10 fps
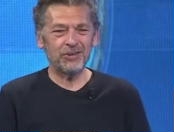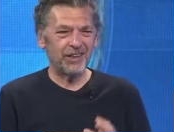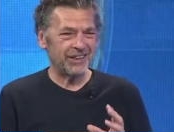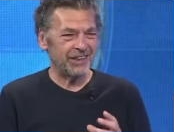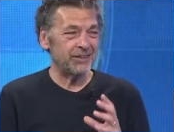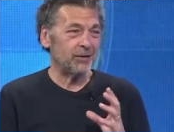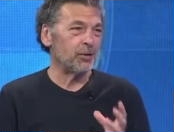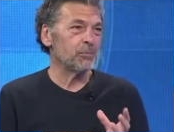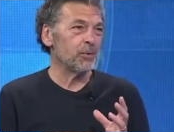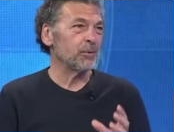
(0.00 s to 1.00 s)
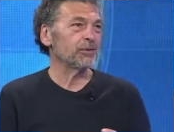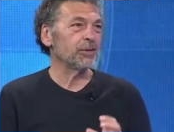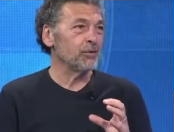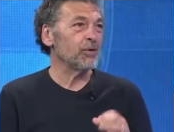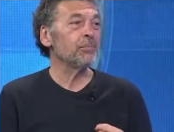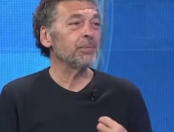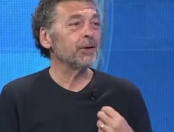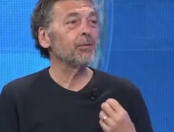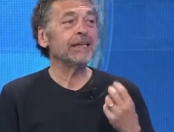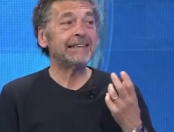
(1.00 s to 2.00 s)
cioè che compio, devo
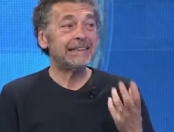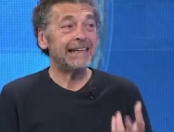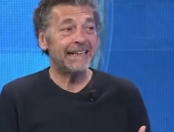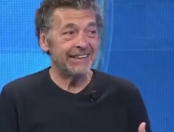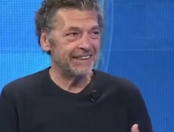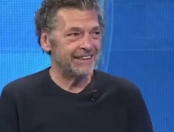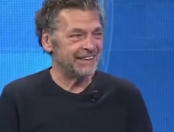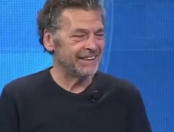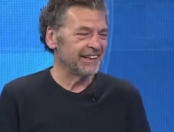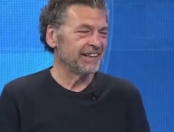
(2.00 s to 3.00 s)
compiere 40 anni